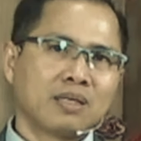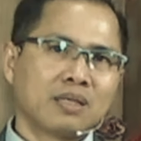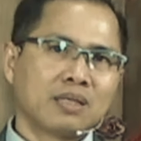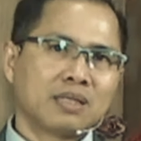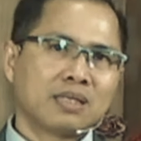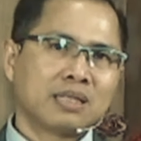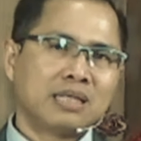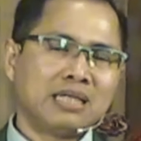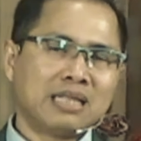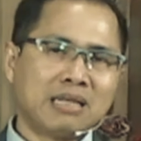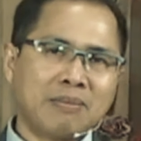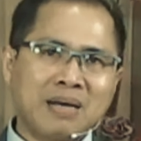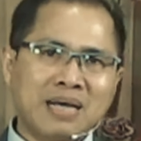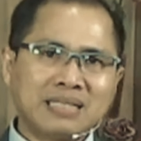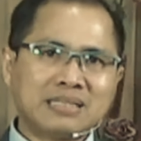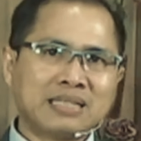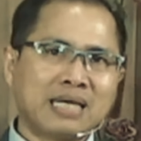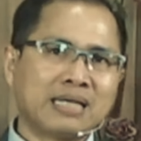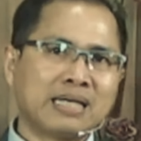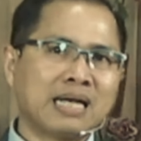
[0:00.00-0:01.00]
Kita
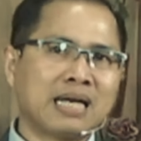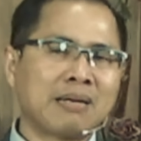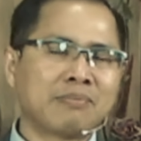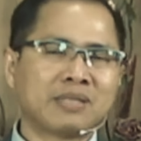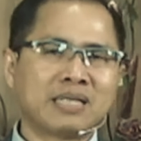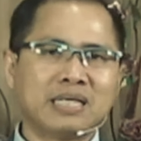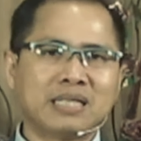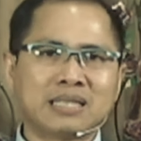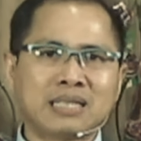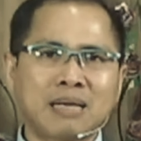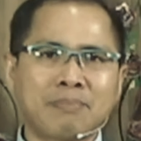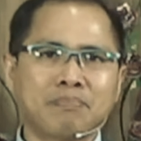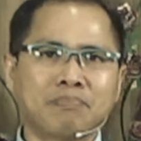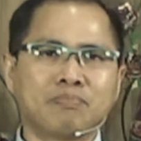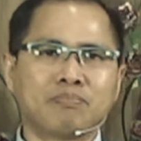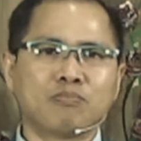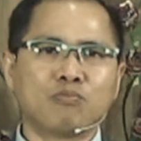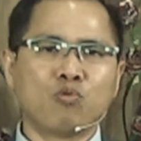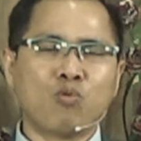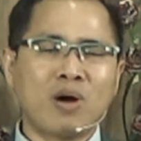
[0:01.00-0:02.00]
baca dalam kitab
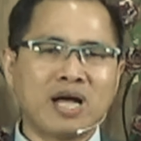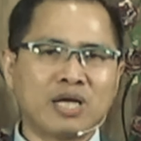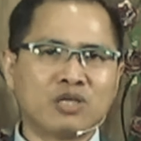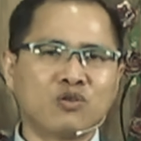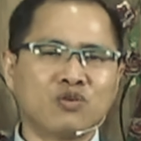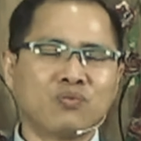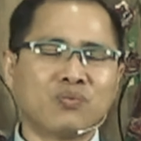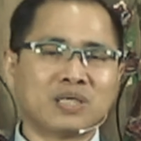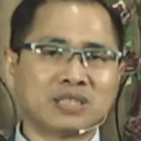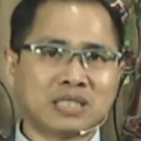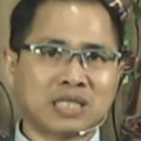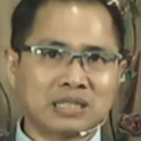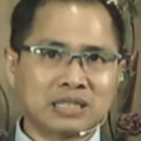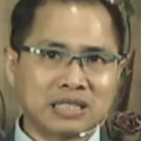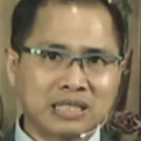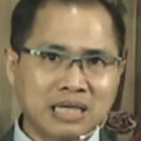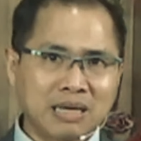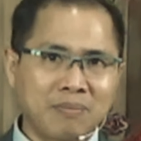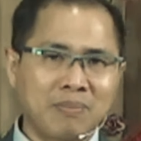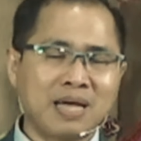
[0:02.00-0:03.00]
Wahyu pasal
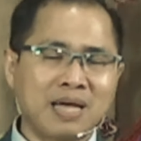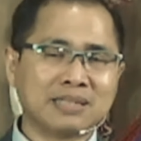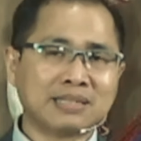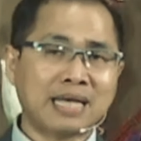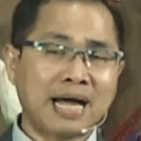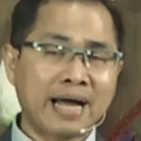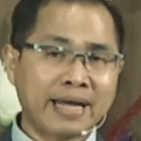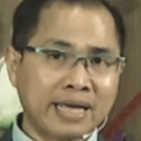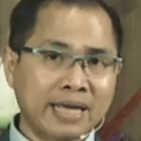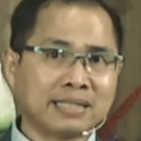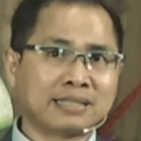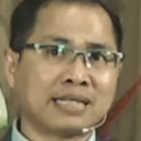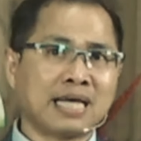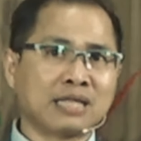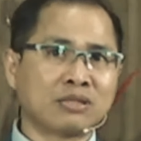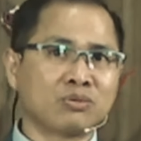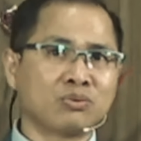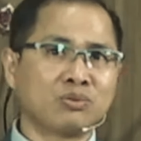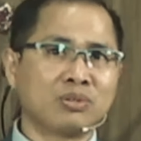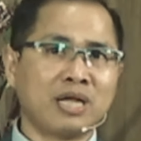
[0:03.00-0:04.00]
13 ayat
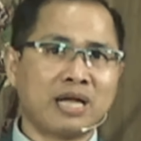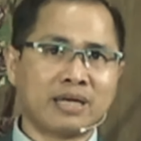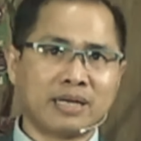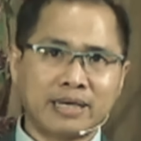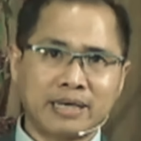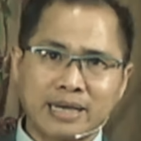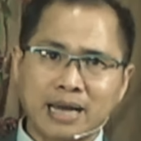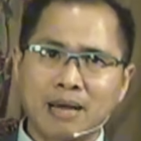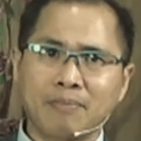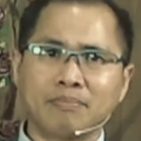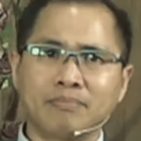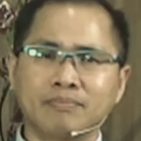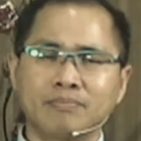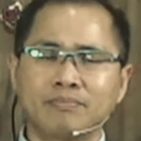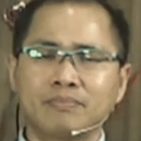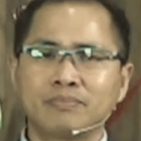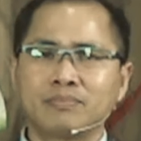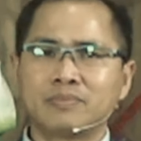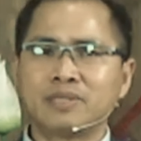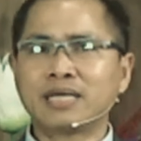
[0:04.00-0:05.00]
1 dan 6.
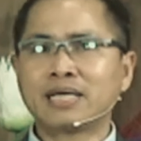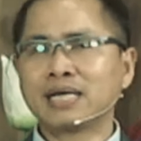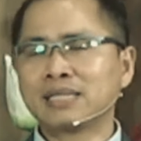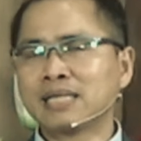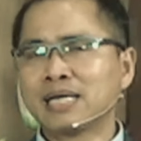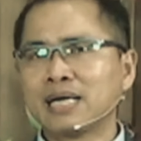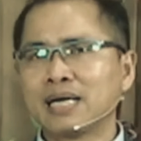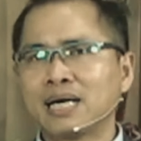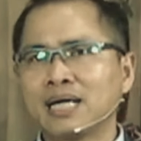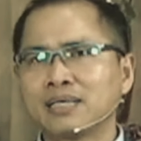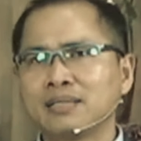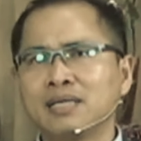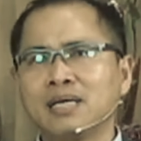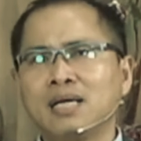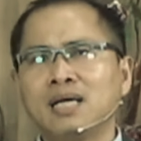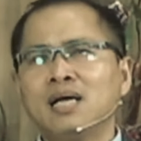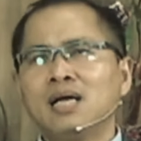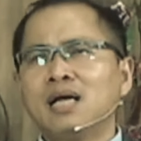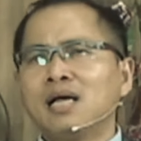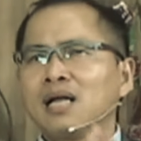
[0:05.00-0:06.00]
Dikatakan,
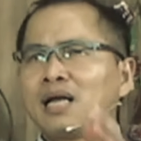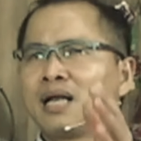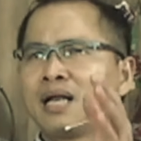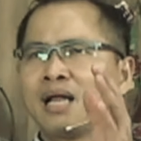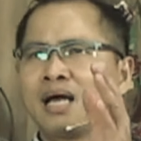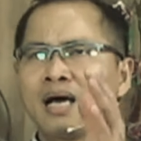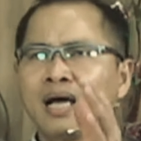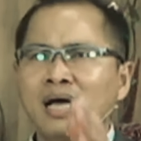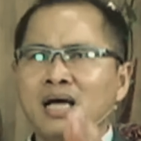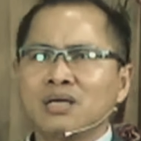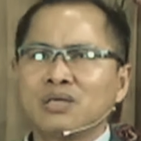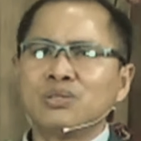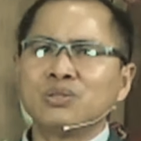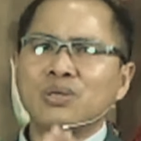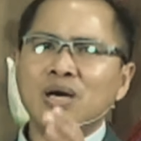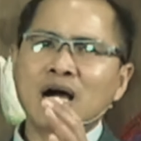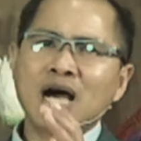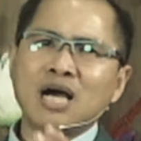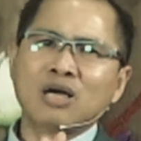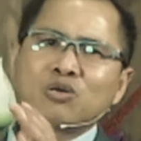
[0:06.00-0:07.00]
Lalu
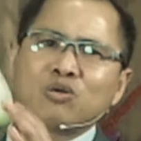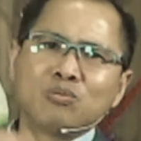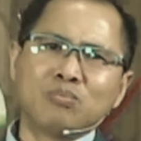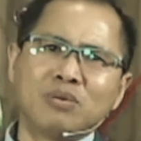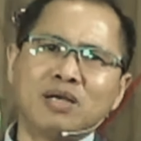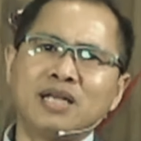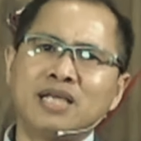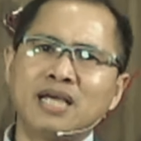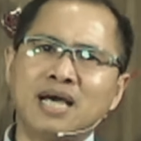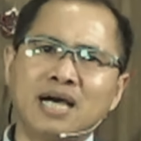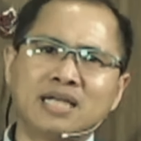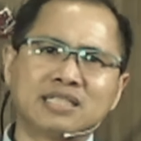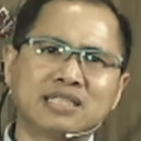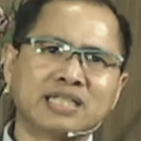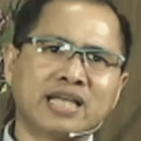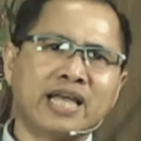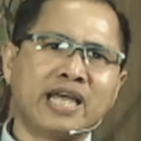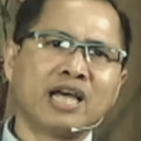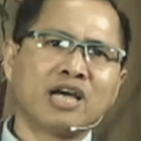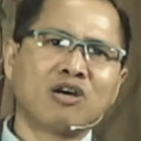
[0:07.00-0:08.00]
aku melihat
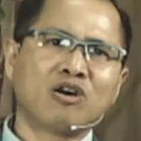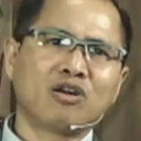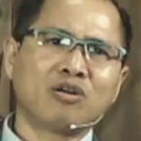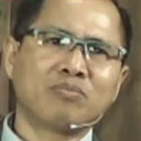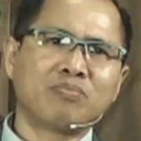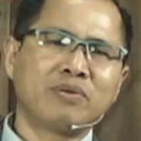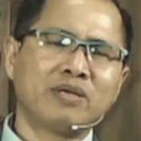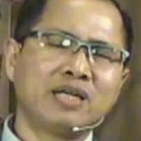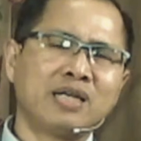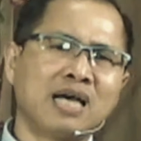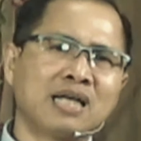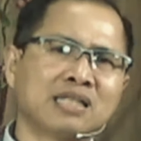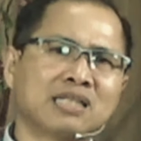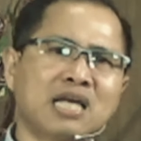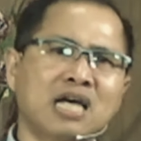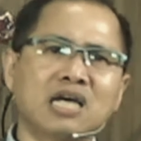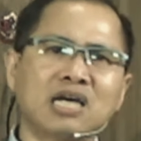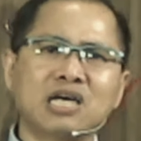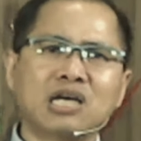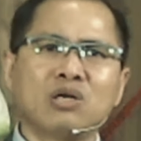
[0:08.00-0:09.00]
seekor binatang
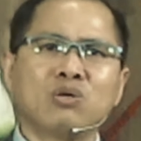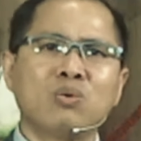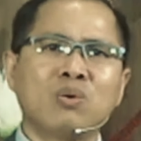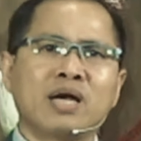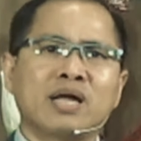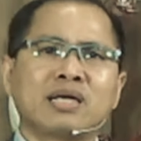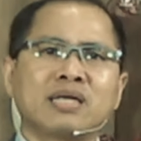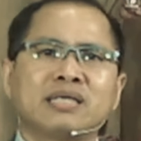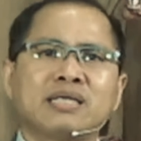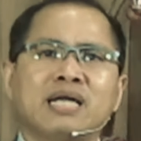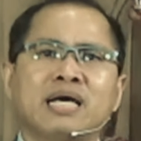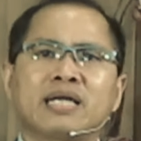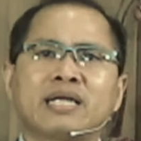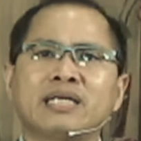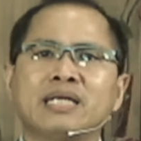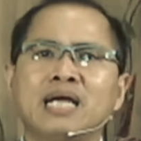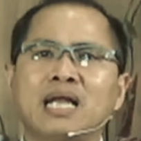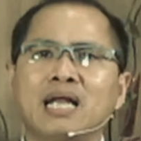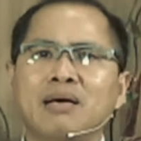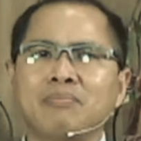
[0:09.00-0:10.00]
keluar dari
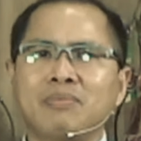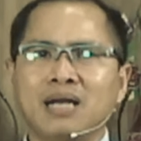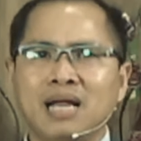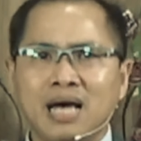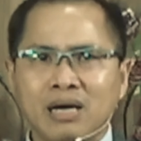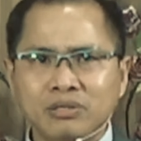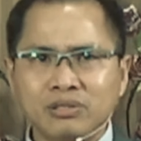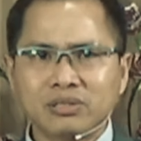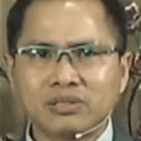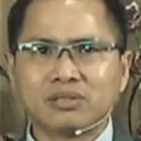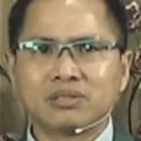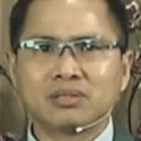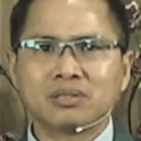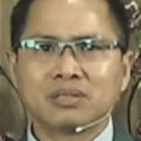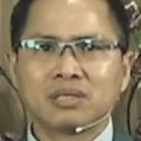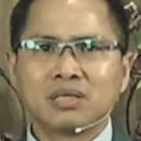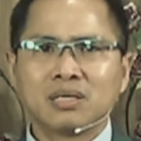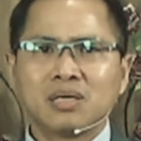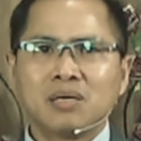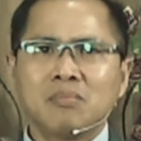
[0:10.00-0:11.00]
dalam laut,
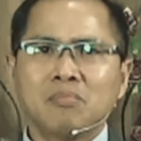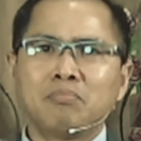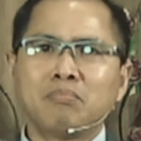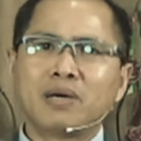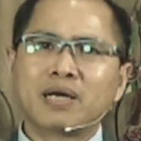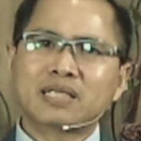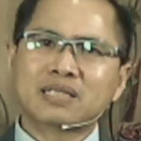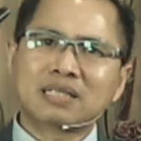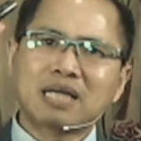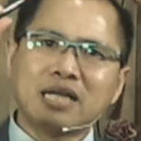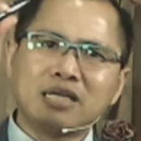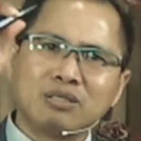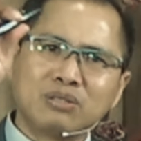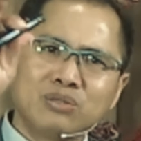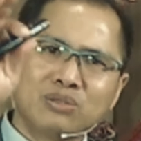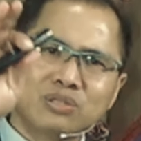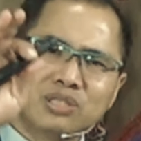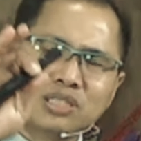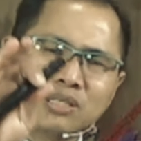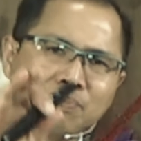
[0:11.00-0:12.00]

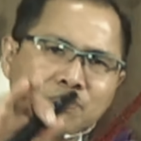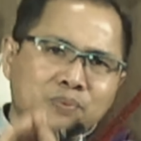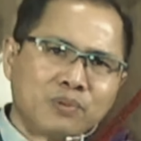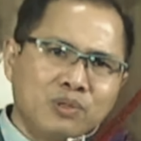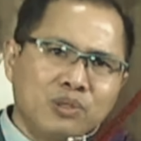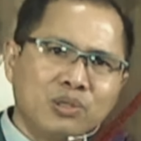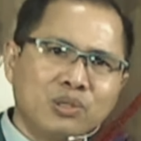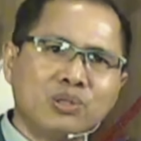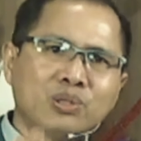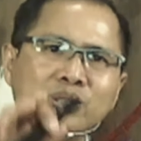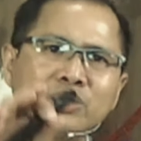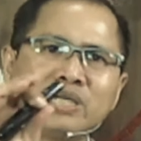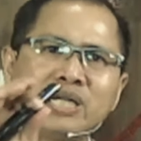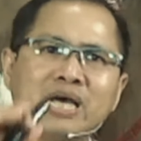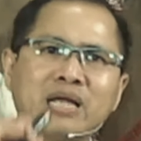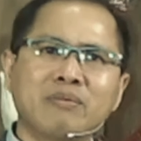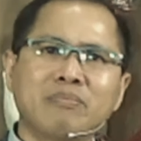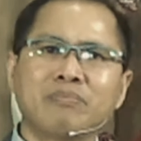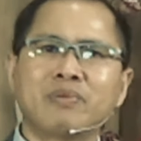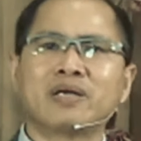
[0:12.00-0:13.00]
bertanduk sepuluh
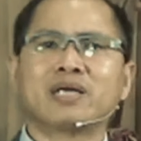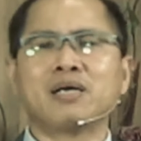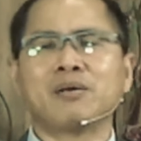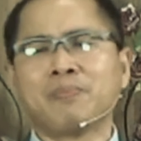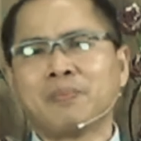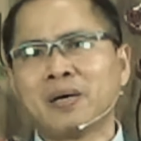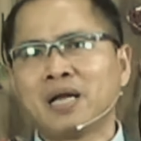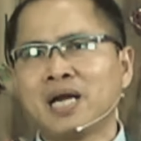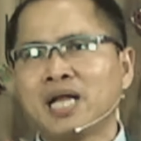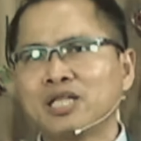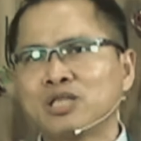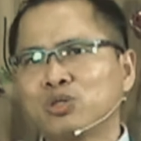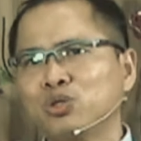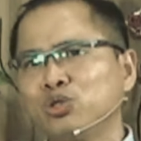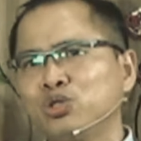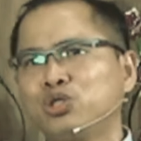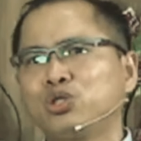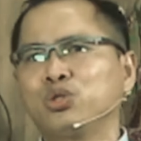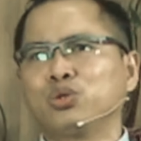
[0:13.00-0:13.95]
dan berkepala tujuh.